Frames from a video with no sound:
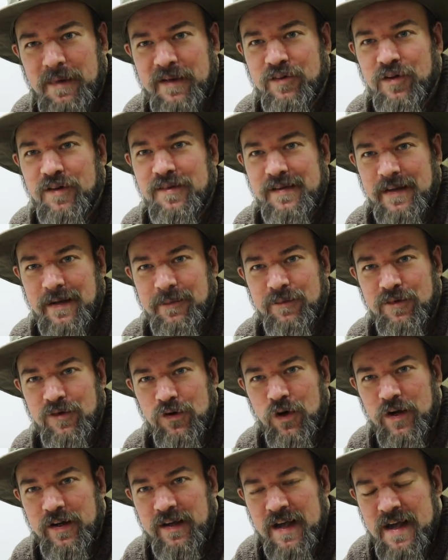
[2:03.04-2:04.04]
bei sonstigem
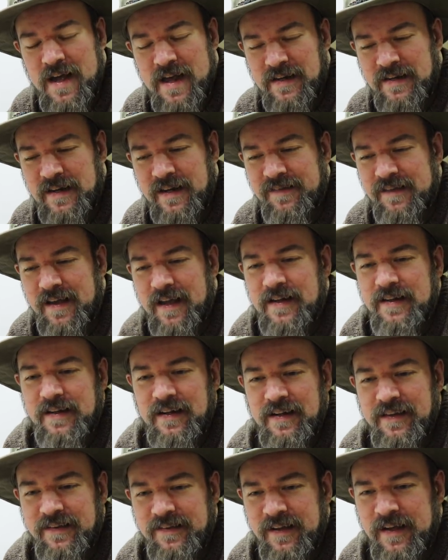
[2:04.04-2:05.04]
Zeug
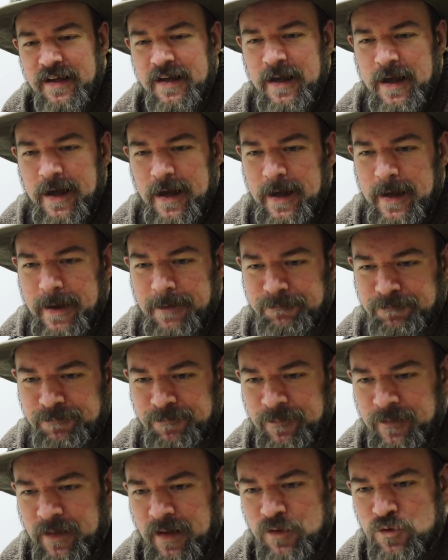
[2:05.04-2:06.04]
letztendlich
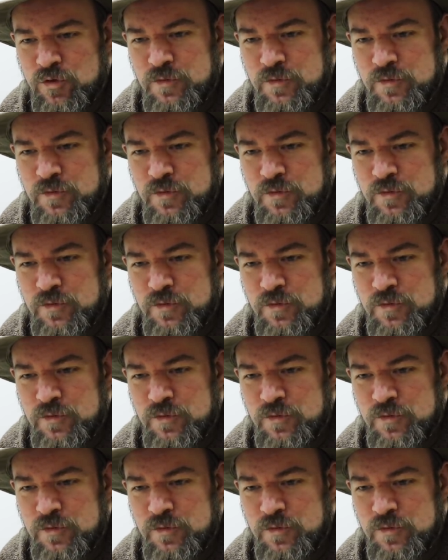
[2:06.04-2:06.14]
ähm,